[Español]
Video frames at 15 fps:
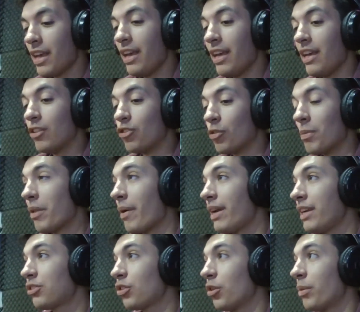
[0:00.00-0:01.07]
sumado a
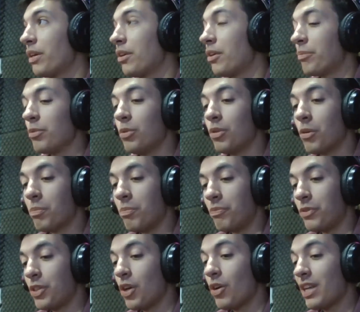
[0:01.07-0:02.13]
eso, bueno, uno
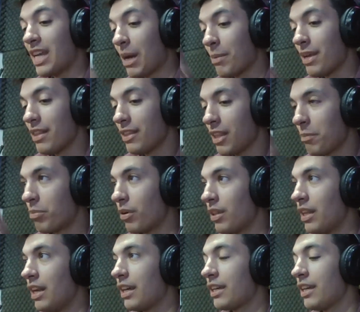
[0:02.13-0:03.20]
teóricamente
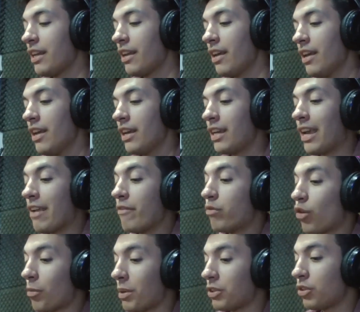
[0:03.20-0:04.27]
puede elegir qué
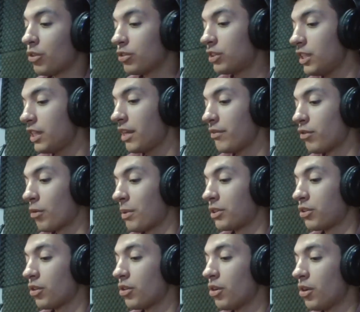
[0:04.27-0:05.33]
información sí, qué
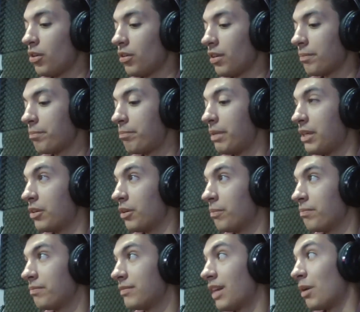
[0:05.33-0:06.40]
información no, pero
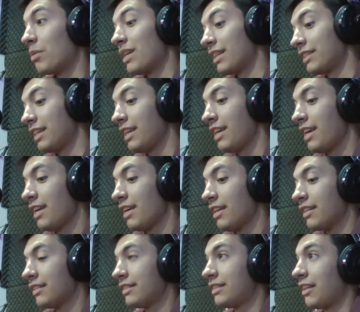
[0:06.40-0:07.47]
aún así
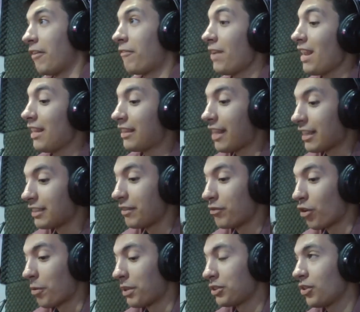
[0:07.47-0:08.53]
se filtra esa
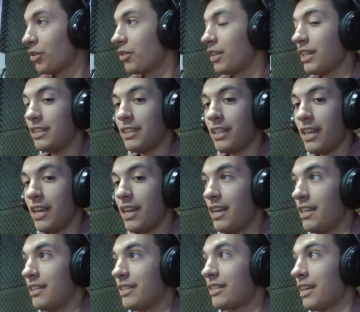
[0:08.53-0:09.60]
información y
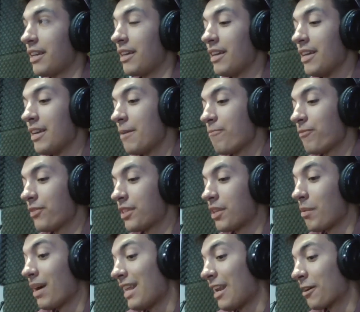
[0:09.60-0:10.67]
se, se, se,
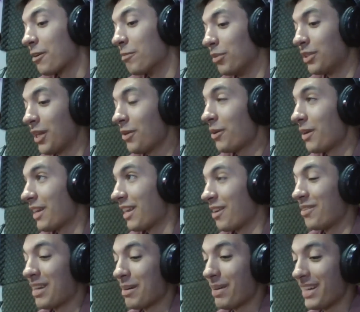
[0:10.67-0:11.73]
va de la computadora de
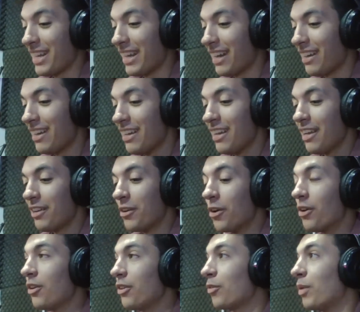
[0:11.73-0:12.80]
alguna manera,
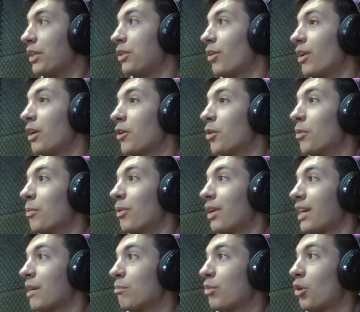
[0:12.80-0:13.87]
¿no? Cuestiones como por
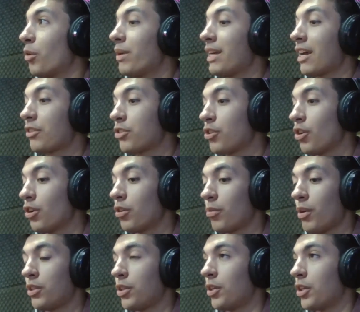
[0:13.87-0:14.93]
ejemplo la ubicación,
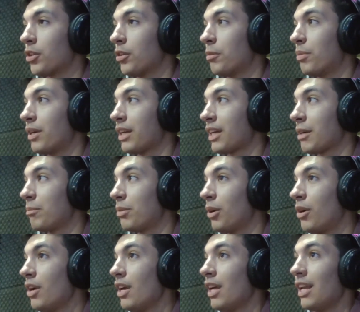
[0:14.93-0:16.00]
cuestiones como por ejemplo
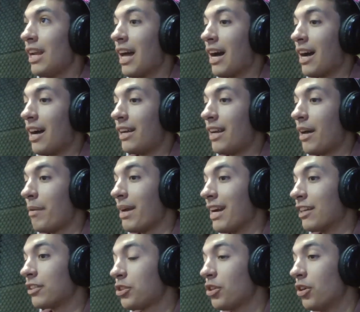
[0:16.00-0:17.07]
la
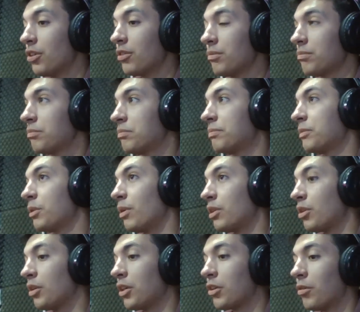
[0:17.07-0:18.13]
navegación,
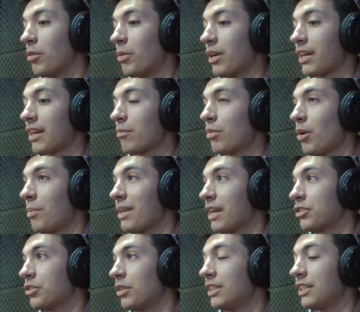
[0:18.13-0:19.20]
cuestiones como por ejemplo
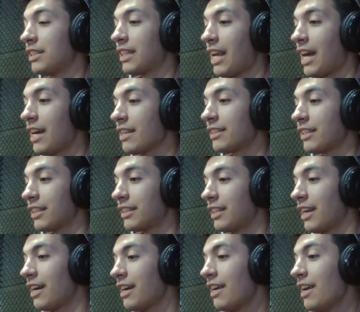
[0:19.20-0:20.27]
aplicaciones instaladas,
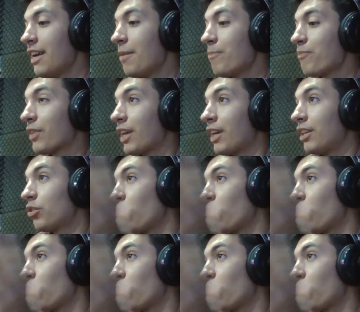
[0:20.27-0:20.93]
etcétera, que es toda